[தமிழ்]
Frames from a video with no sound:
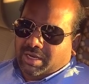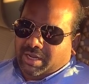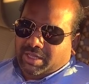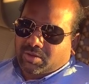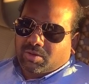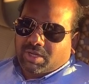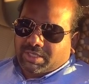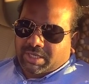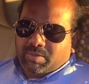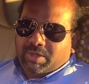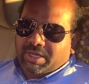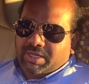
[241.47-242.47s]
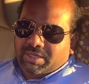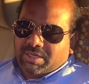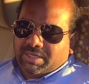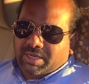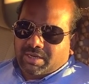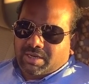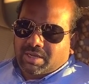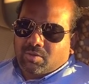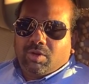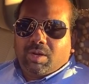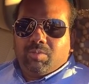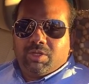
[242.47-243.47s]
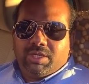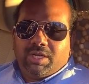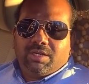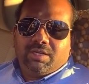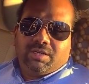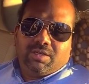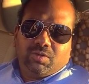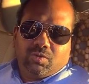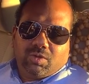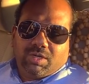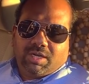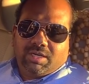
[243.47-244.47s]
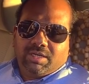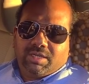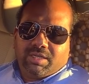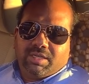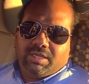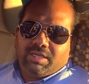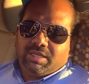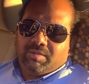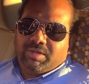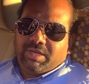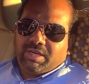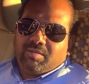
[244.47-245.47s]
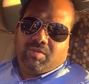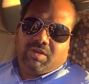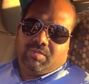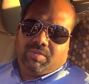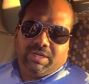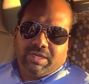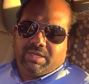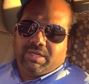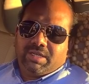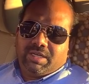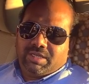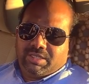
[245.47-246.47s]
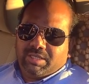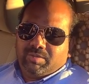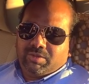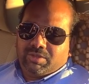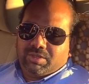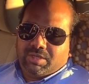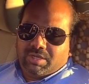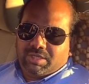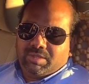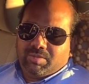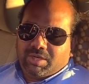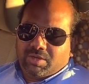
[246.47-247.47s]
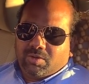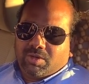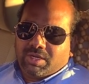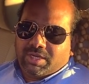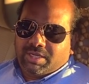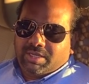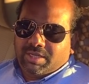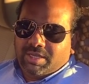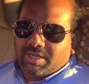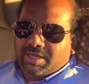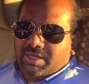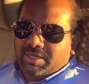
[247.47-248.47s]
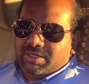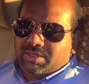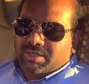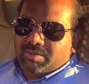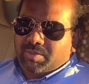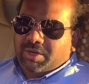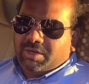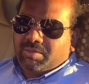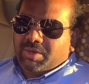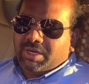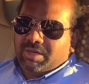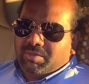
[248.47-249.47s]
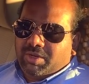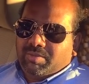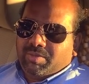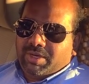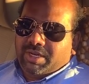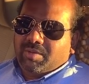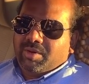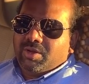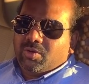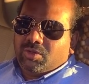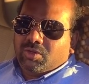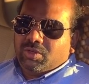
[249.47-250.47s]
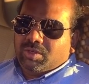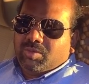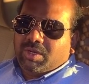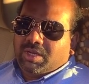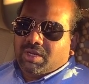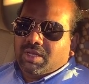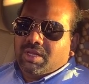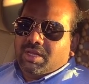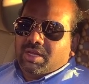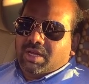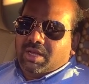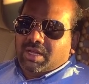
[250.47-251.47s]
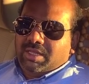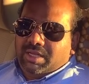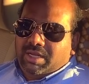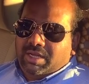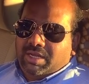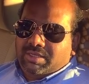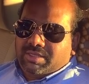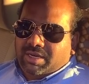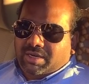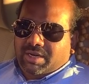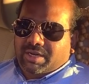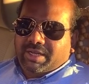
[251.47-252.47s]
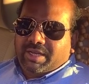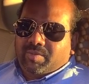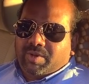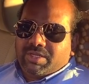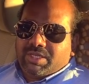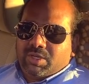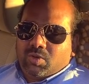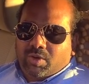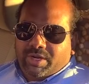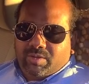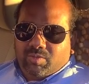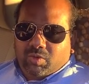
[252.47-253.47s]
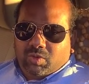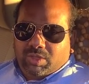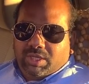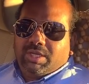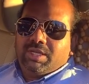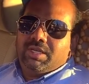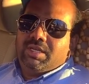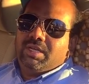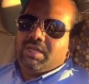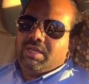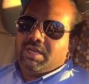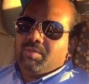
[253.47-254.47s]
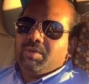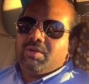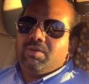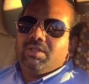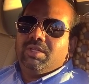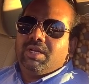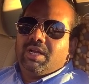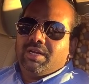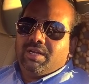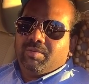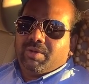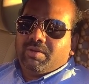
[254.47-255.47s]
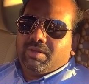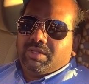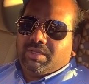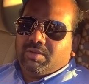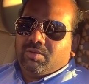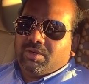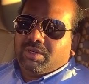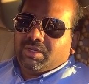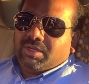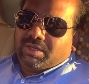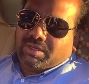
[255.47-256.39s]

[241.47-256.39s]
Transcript: நேற்று நான் செக் பண்ண ஈத்தர் ஸ்கேனில் ஒரு ஐம்பது டாலருக்கு நூறு டாலருக்கு இப்படியெல்லாம் பேர்ன் பண்ணிட்டு இருக்காங்க ஷிபோஸ் ஷிபா டோக்கனை ஸோ இது பேர்ன் பண்ணி பேர்ன் பண்ணி அப்படியே கொஞ்சம் கொஞ்சமாக அந்த சர்க்குலேட்டிங் கெப்பாசிட்டி குறையும் போது நமக்கு வந்து கண்டிப்பாக வந்து ஒரு